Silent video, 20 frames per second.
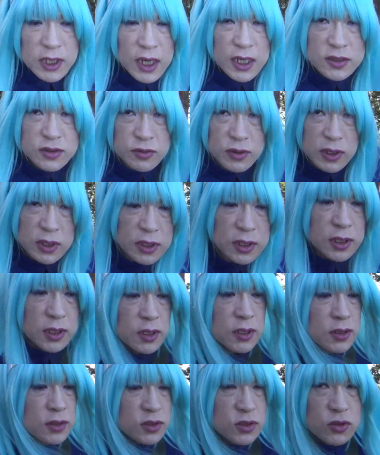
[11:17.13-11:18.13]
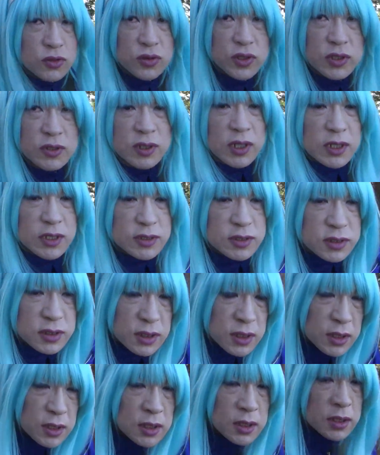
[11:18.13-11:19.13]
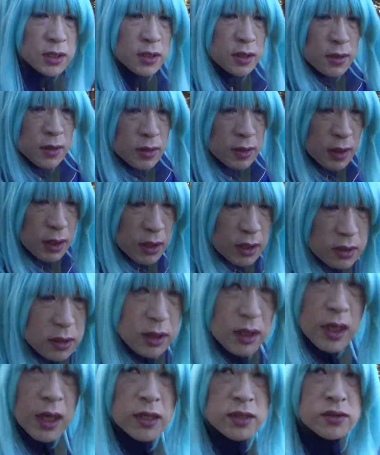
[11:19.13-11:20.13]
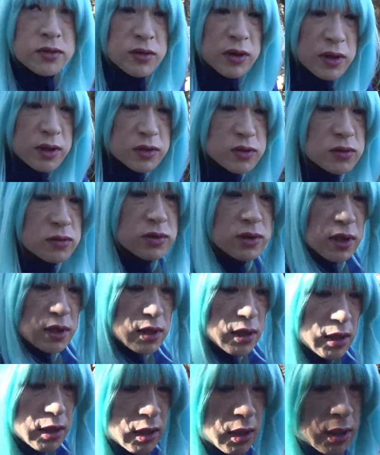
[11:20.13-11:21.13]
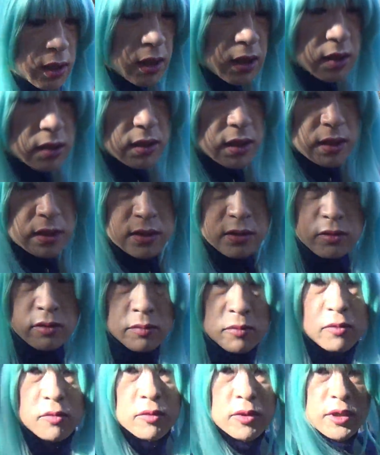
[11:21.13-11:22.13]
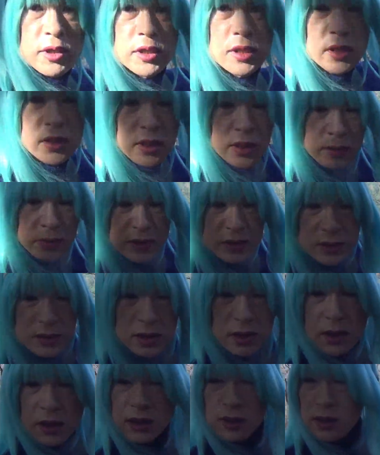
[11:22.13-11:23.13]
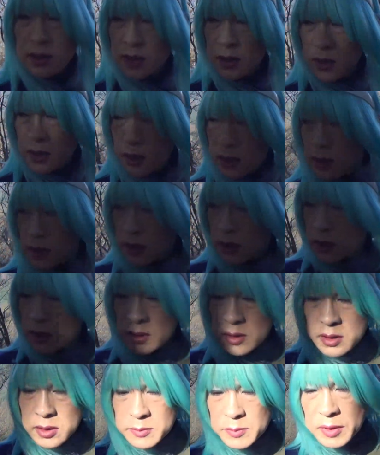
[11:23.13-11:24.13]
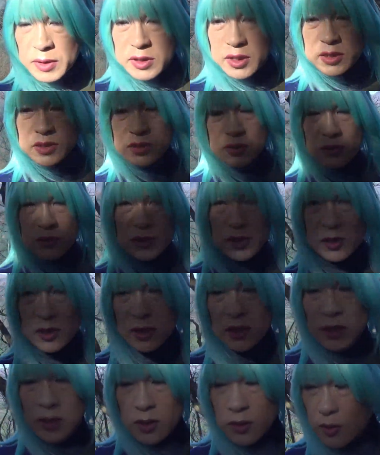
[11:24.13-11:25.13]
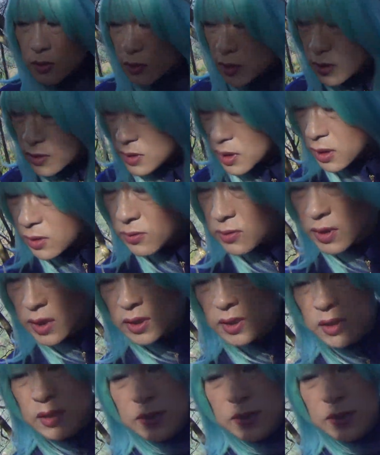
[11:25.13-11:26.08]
長袖でちょうどいいくらいです半袖状態で立ってるともう冷えてきますねまあ、私にとってはねこれぐらいのね